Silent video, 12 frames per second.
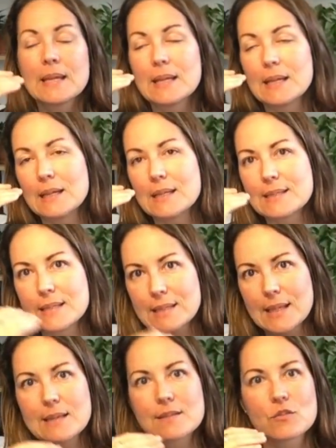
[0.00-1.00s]
euh, ces
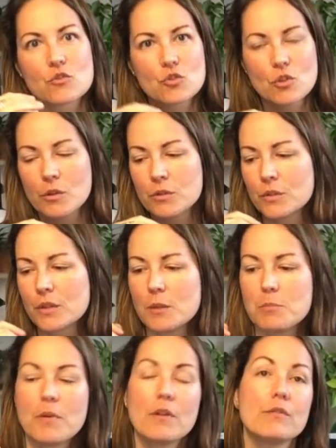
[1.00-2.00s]
traces jaunes qui
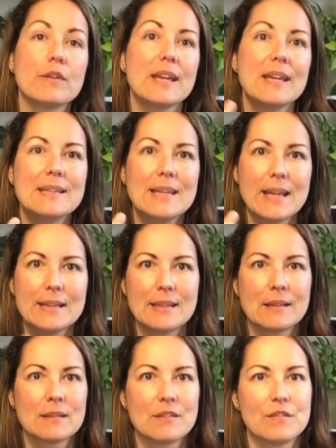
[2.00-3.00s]
peuvent aider à
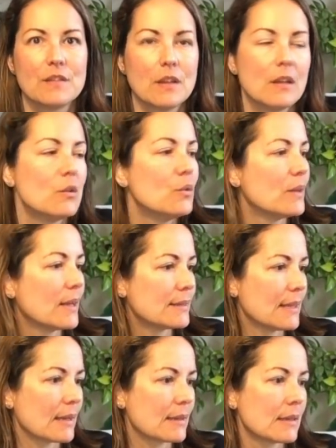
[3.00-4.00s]
identifier une
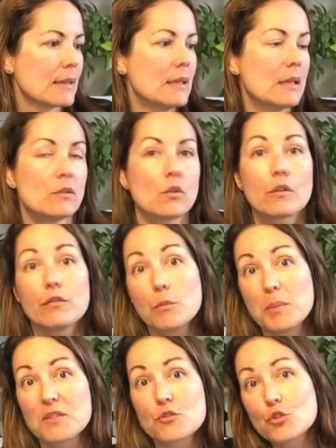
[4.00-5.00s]
attaque. Donc il faut
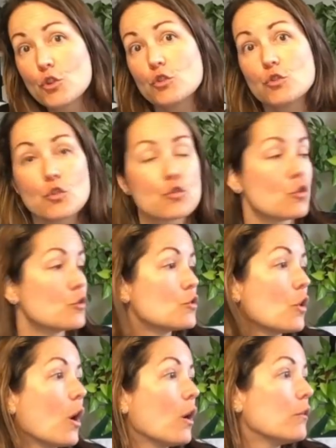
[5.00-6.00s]
penser de temps en
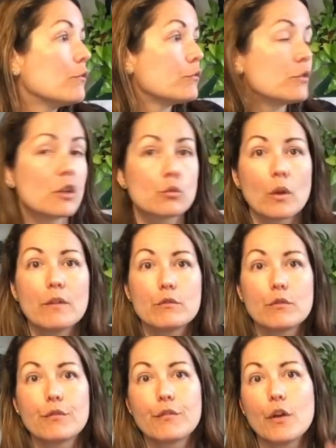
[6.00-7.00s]
temps, vous nettoyez
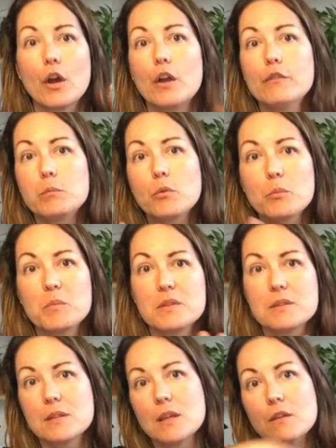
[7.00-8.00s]
vos feuilles, vous
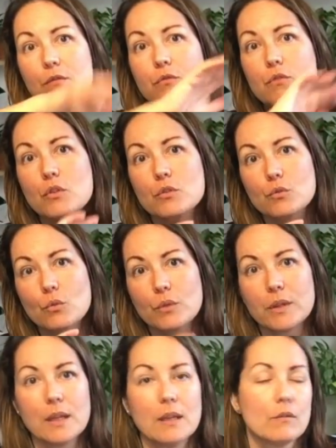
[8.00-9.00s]
brumisez, vous
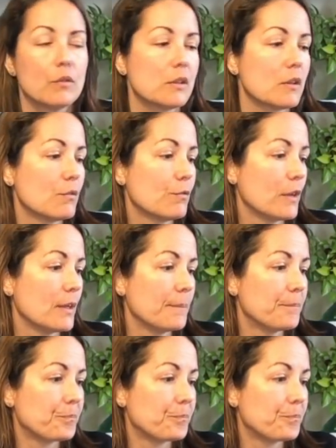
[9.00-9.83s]
retournez votre feuille.